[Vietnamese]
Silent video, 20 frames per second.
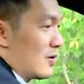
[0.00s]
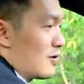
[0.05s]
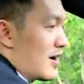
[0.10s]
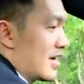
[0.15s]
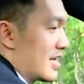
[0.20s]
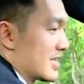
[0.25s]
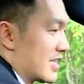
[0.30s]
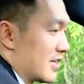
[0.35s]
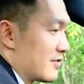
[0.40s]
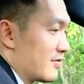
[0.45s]

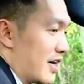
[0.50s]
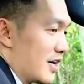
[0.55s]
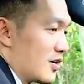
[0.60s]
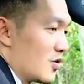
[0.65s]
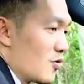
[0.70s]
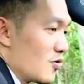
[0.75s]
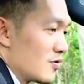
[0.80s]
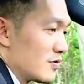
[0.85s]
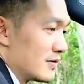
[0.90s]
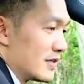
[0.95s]
quá là tuyệt vời
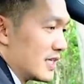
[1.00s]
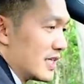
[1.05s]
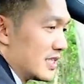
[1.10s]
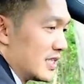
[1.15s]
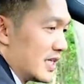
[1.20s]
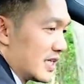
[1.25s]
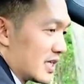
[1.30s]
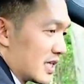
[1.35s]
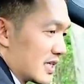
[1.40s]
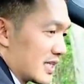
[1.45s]
luôn
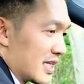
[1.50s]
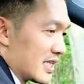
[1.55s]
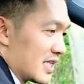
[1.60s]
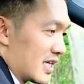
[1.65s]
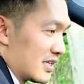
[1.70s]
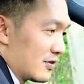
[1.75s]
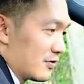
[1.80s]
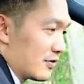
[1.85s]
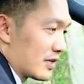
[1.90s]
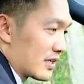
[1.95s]
Di cực kỳ
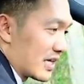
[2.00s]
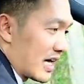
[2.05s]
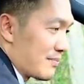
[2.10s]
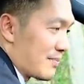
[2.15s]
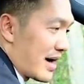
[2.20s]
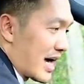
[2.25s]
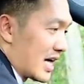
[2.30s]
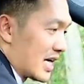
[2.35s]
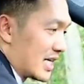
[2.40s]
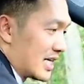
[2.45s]
thích cái
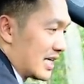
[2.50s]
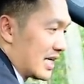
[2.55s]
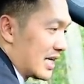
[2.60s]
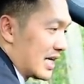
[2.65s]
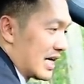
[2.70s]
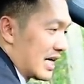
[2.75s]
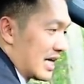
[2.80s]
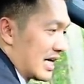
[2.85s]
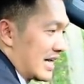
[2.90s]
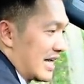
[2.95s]
màn hình
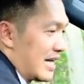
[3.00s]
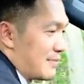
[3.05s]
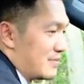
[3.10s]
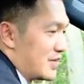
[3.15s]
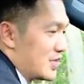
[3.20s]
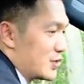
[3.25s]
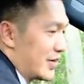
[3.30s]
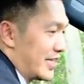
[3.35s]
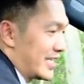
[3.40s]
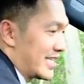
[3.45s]
à,
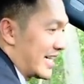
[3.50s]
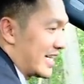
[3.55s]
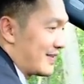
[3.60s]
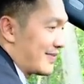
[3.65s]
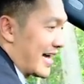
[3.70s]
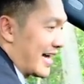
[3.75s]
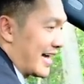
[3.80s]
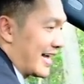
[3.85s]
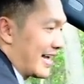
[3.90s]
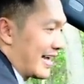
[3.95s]
MBUX này
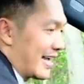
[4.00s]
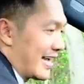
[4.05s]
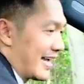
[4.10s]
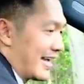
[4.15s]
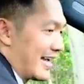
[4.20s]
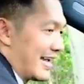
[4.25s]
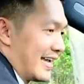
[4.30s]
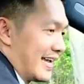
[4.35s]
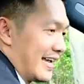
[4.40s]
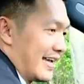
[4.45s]
các bạn
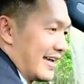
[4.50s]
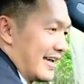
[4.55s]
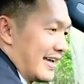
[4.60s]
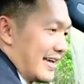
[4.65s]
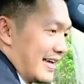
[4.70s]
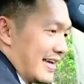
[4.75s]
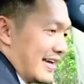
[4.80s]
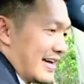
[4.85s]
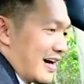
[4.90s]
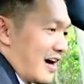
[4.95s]

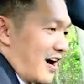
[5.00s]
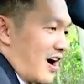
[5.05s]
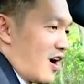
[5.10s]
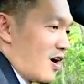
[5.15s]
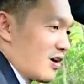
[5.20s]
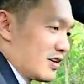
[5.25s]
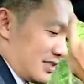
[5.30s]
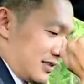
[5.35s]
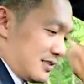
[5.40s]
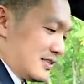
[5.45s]

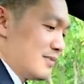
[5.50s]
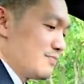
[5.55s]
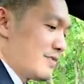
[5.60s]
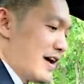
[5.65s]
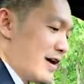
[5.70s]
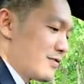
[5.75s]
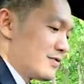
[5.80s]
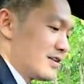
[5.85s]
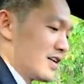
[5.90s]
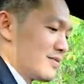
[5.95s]
đó tiếp
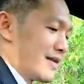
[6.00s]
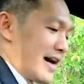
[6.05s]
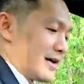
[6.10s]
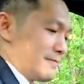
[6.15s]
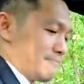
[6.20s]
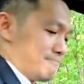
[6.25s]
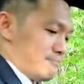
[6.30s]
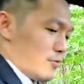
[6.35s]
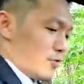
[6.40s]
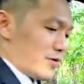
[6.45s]
theo nữa các
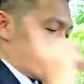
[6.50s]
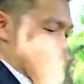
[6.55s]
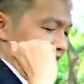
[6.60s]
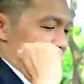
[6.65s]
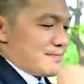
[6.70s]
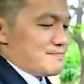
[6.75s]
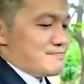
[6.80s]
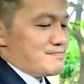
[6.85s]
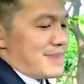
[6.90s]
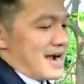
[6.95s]
bạn một cái
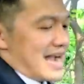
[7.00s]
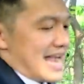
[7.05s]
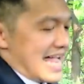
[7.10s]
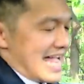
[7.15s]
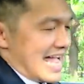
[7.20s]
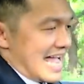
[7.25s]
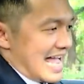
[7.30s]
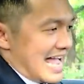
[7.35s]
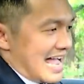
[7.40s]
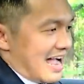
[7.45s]
điểm
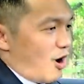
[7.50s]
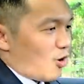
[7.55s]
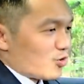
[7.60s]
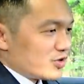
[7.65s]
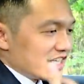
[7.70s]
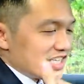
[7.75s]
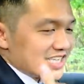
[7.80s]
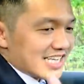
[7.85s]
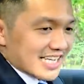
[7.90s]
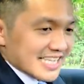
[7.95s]
mà hầu
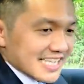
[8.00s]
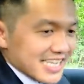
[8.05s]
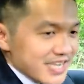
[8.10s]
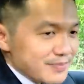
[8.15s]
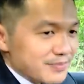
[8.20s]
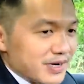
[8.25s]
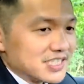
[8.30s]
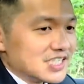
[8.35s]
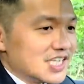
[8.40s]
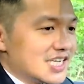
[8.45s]
như là
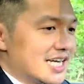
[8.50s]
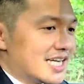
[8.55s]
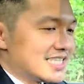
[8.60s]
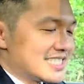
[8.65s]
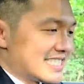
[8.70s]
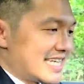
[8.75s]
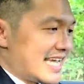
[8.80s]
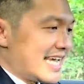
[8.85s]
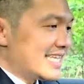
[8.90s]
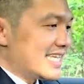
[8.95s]
khi mà Di
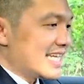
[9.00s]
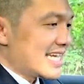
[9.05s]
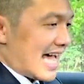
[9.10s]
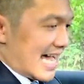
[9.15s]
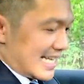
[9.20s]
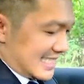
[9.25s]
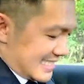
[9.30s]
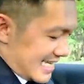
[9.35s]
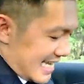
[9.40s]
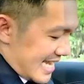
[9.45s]
lên xe Di
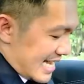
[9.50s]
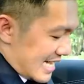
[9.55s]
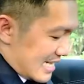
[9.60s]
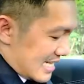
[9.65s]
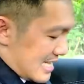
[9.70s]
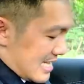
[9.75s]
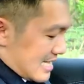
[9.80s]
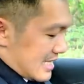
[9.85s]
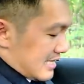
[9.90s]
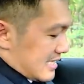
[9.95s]
lái xe
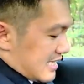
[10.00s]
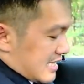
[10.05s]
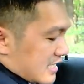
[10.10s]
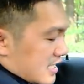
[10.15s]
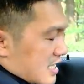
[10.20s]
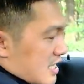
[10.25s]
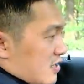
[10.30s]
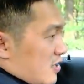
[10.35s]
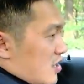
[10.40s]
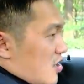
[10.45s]
thì
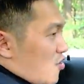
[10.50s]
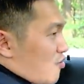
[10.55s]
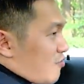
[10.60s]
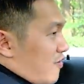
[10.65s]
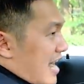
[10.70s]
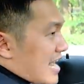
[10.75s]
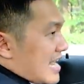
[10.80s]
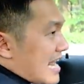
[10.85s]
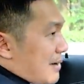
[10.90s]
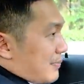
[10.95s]
Di đều
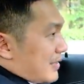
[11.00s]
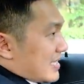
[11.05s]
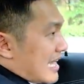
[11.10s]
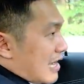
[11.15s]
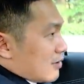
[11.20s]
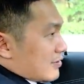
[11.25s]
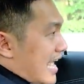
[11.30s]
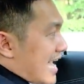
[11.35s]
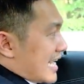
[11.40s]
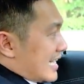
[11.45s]
phải làm cái
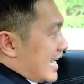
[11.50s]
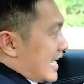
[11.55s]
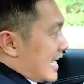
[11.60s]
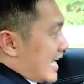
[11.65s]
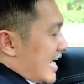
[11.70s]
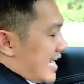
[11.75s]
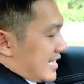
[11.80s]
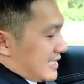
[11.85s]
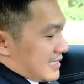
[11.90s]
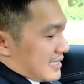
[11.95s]
thao tác này
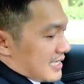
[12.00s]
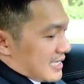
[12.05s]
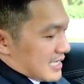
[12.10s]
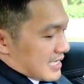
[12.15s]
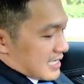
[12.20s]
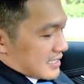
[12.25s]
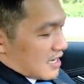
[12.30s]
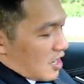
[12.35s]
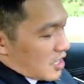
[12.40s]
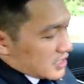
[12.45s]
hết
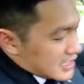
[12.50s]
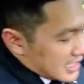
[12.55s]
đó